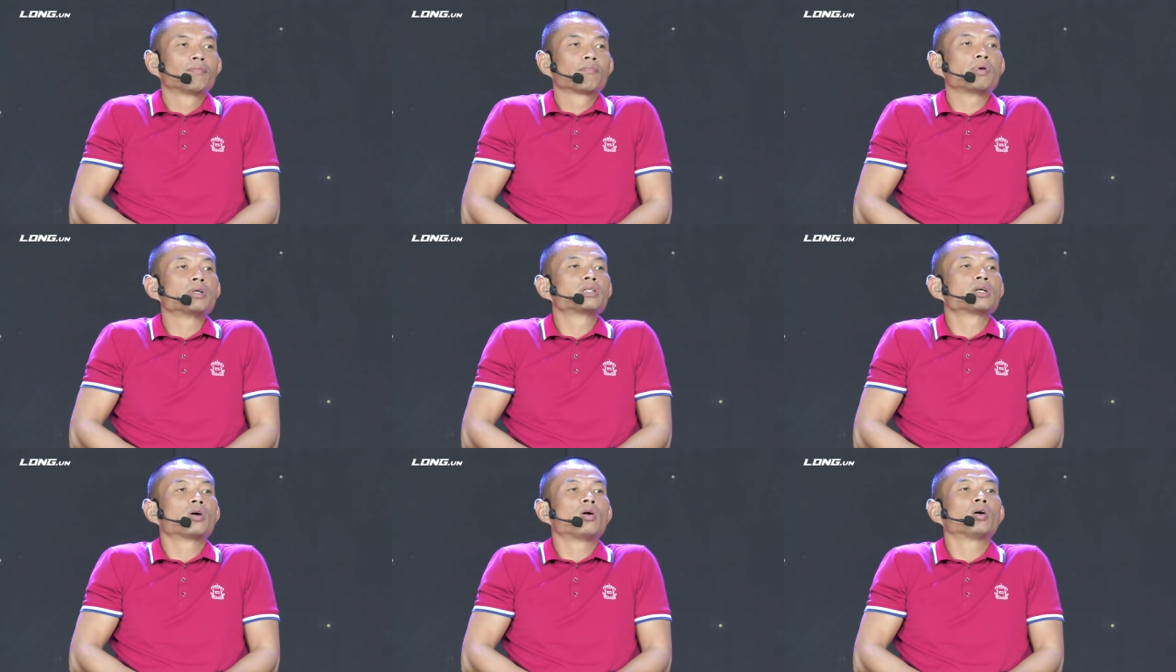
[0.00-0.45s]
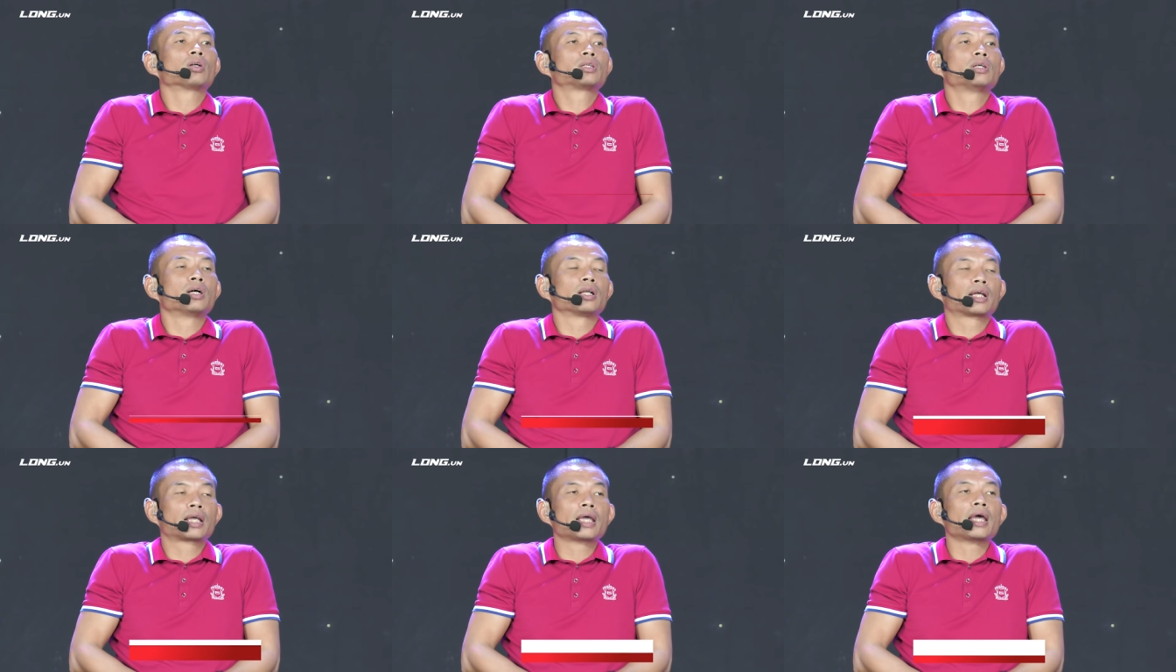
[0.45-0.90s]
bây giờ họ
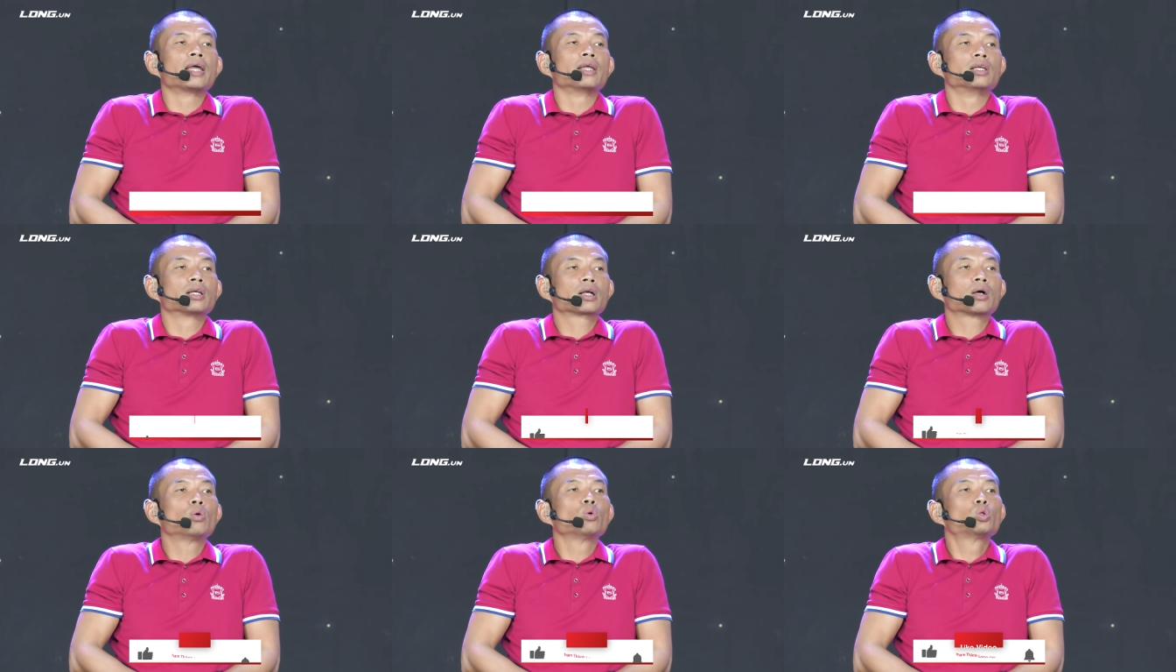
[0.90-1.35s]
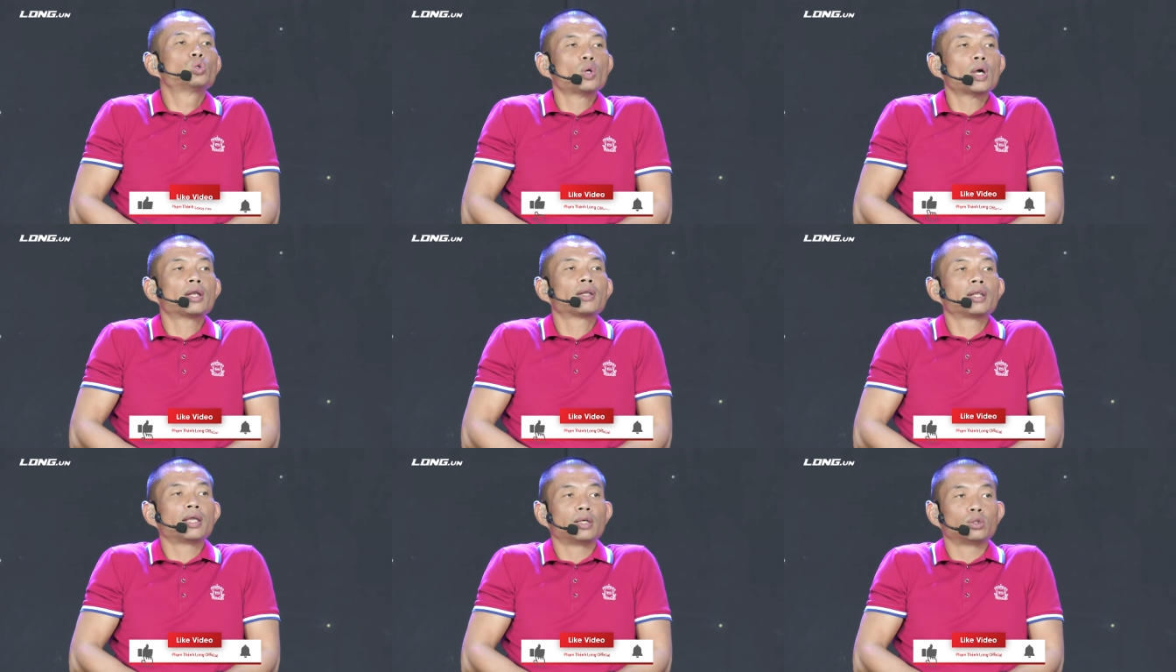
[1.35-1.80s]
thường kể những câu
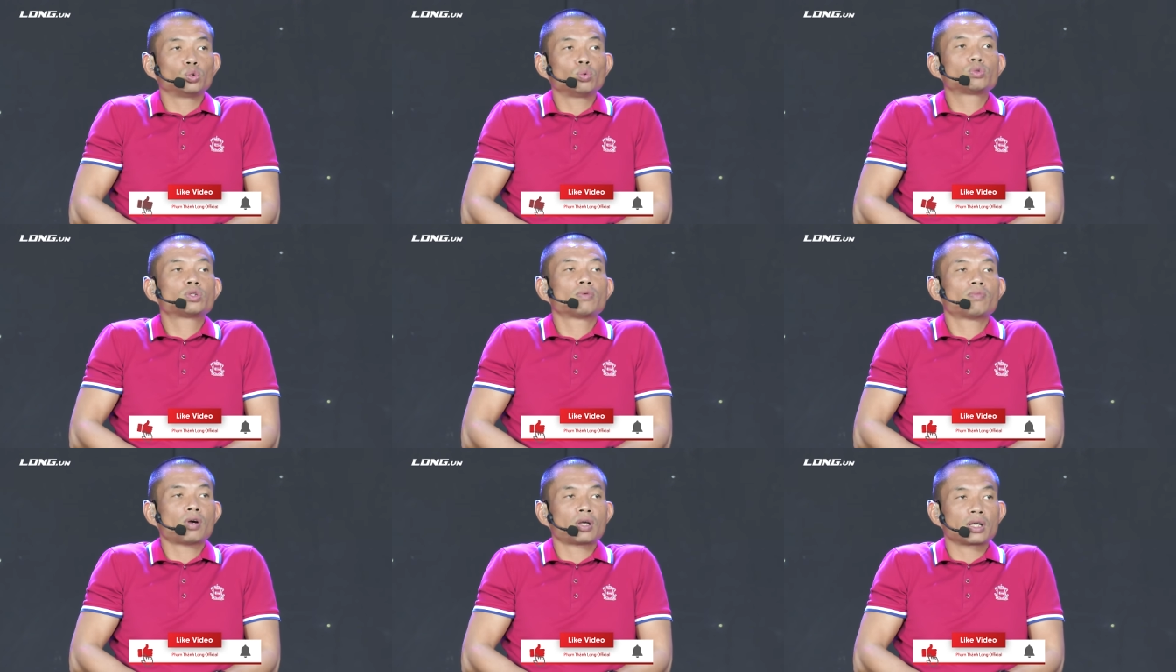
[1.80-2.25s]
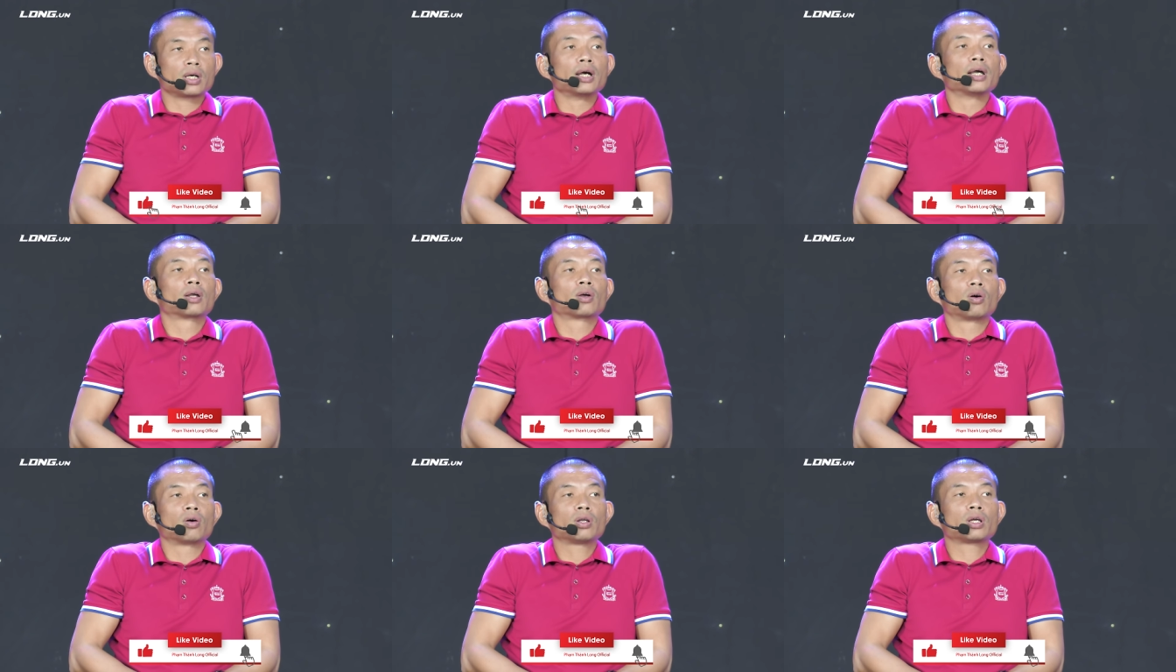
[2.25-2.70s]
chuyện để giúp cho mọi
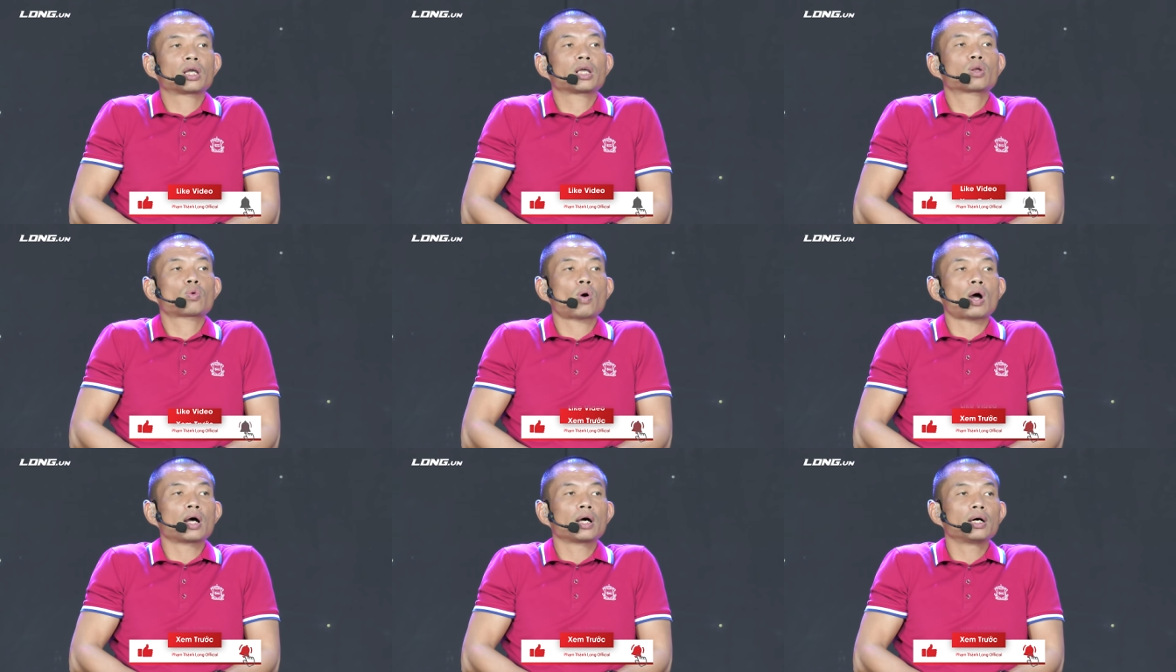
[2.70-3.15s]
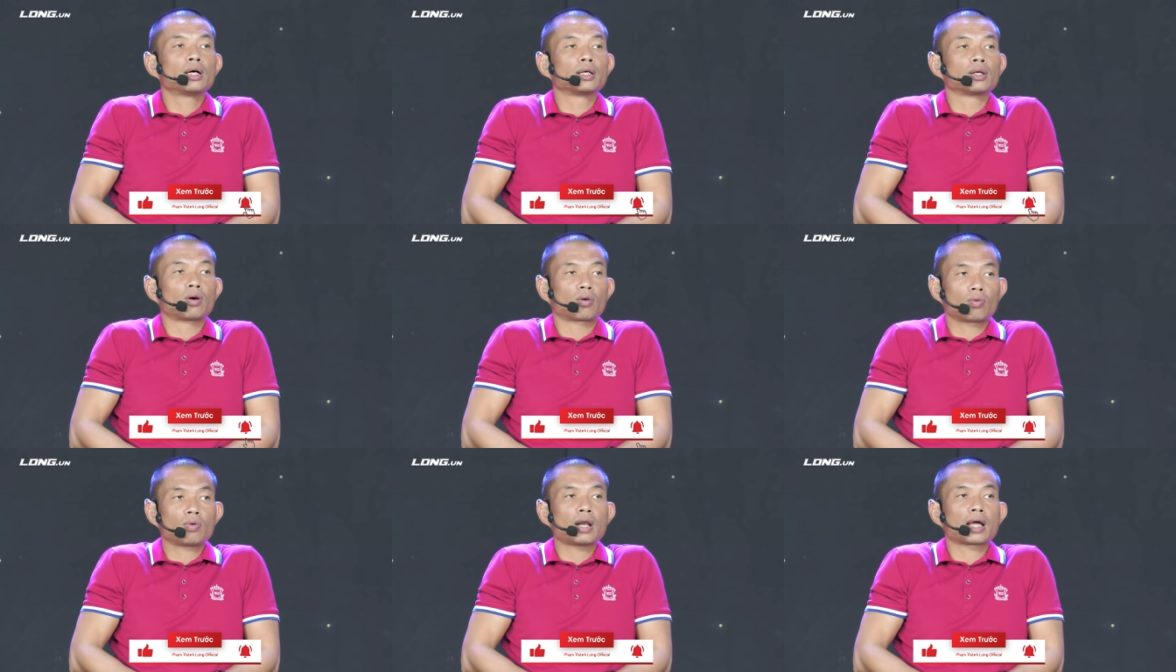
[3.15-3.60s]
người có được kết quả hơn
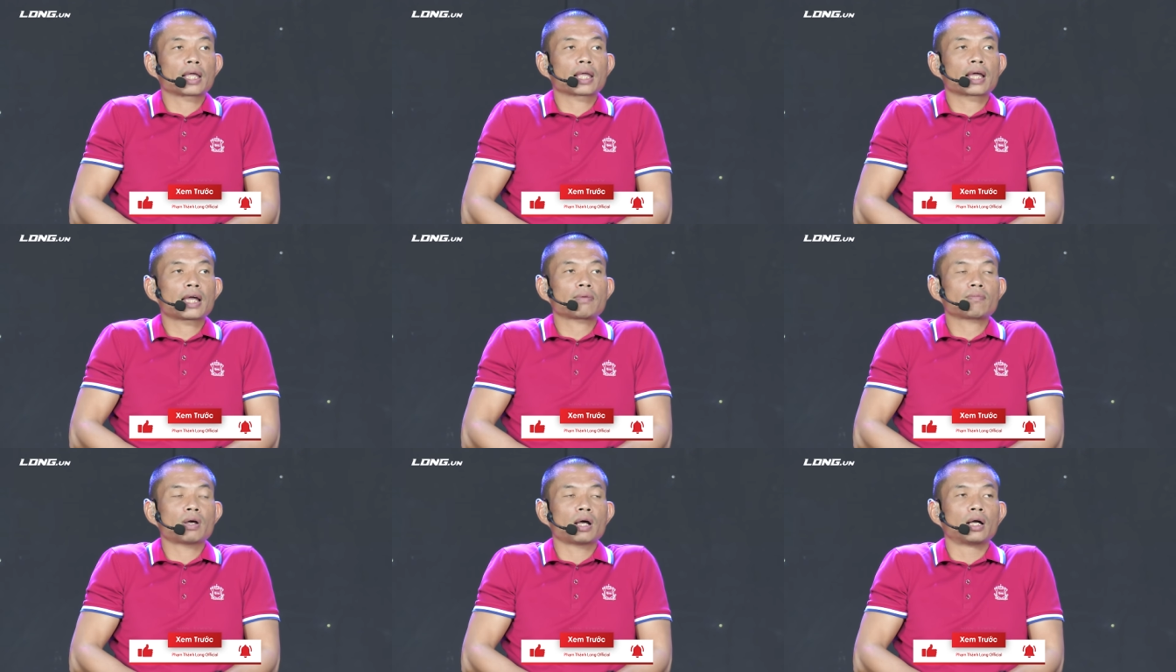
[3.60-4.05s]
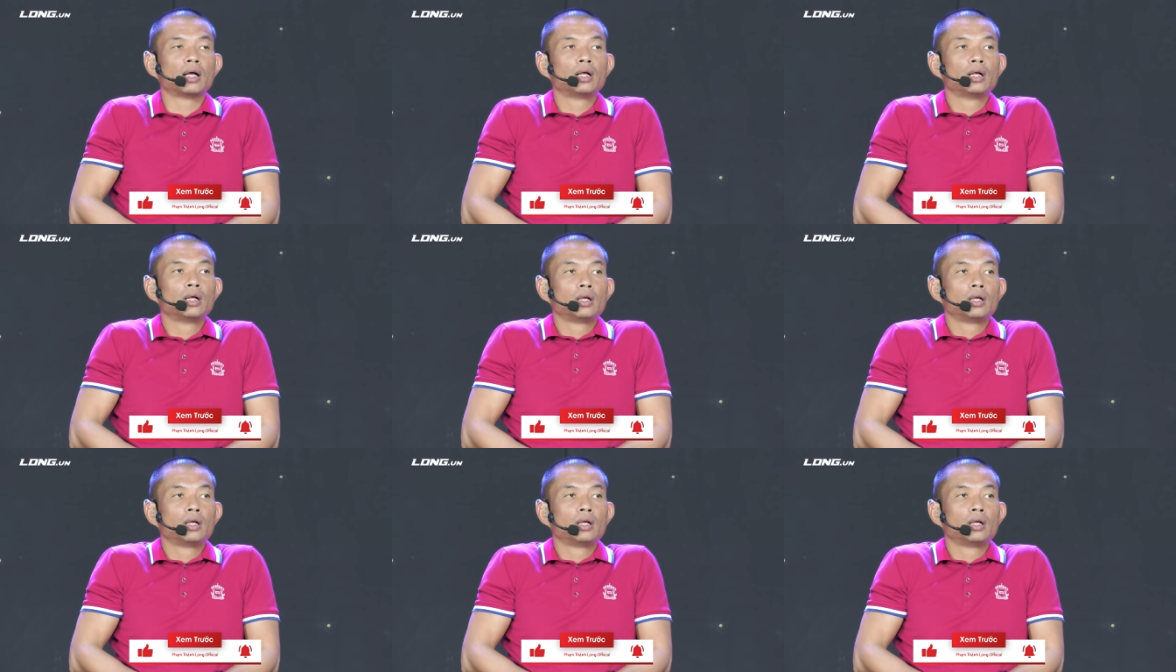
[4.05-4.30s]
đó cũng là cái cách mà